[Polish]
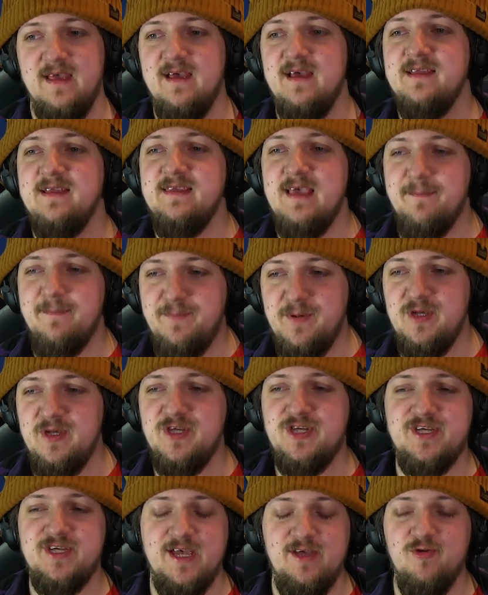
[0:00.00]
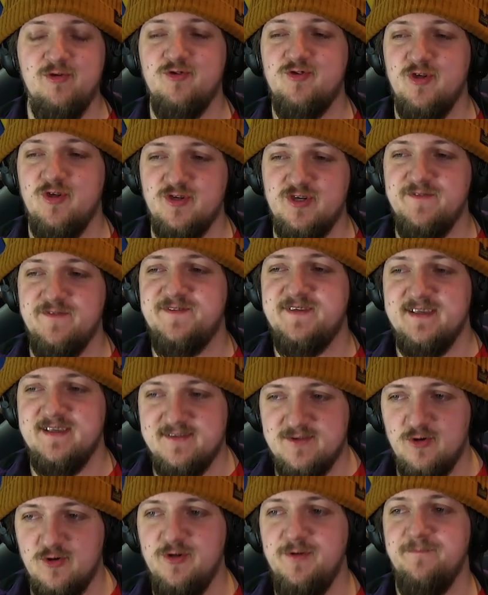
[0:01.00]
Nie piszcie już do żywca
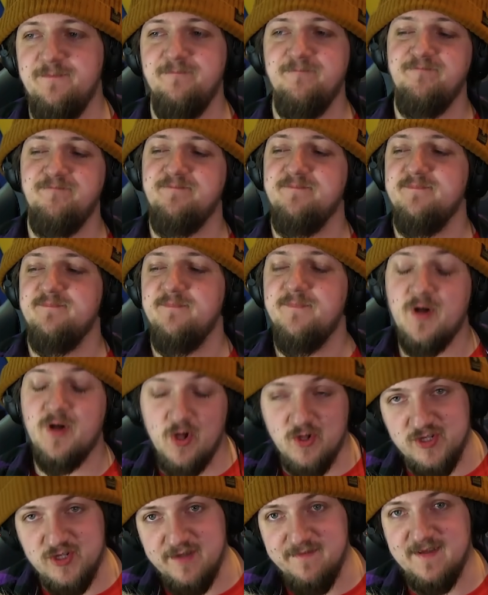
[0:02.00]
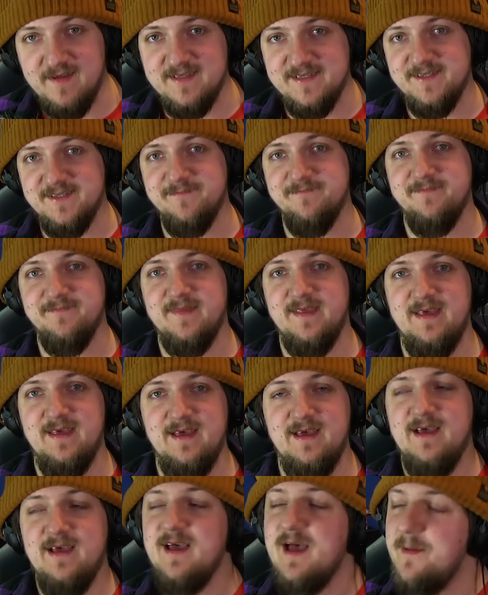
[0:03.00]
zdrój. Proszę was.
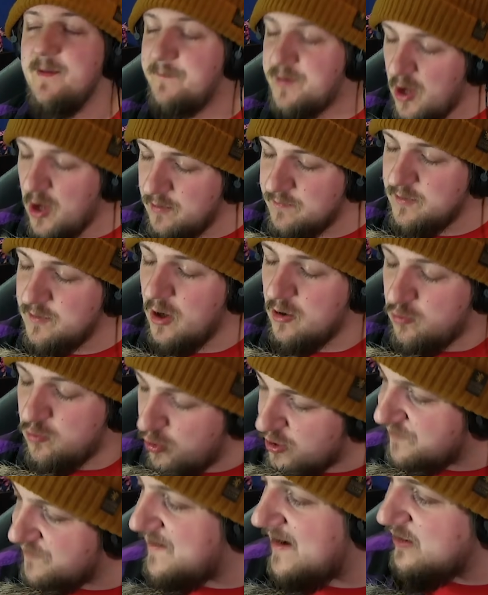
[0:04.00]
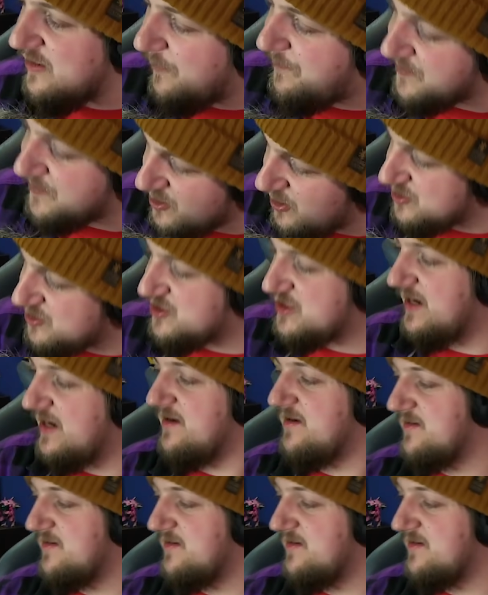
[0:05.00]
Pro... no kurwa, no proszę.